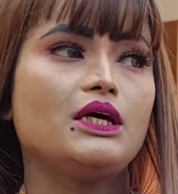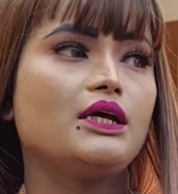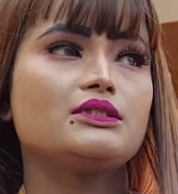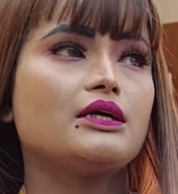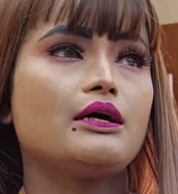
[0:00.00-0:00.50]
না
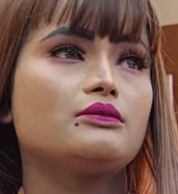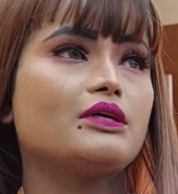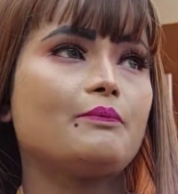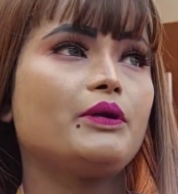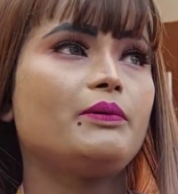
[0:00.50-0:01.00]
না
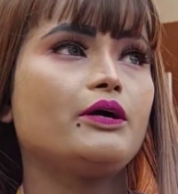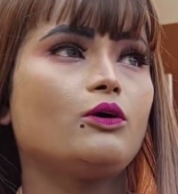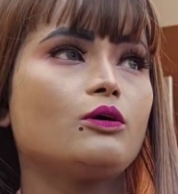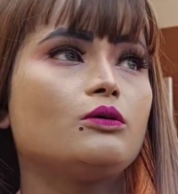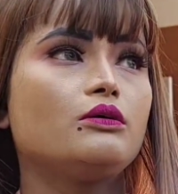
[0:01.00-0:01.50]
সাব্বির ভাই
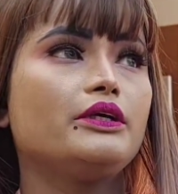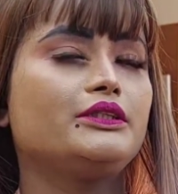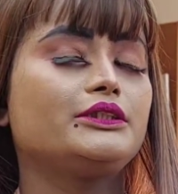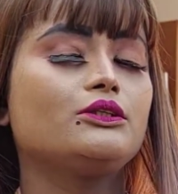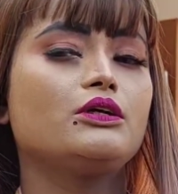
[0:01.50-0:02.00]
কখনো
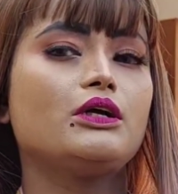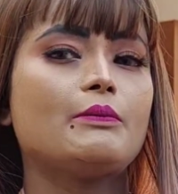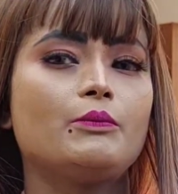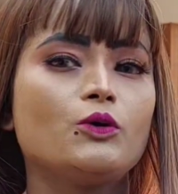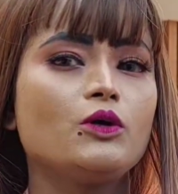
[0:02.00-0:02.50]
ইচ্ছে করে
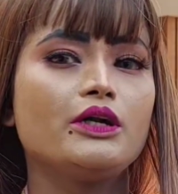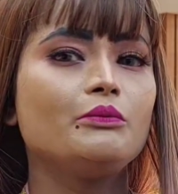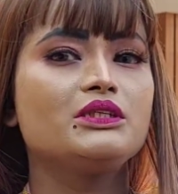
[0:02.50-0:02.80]
আমার মনে হয় না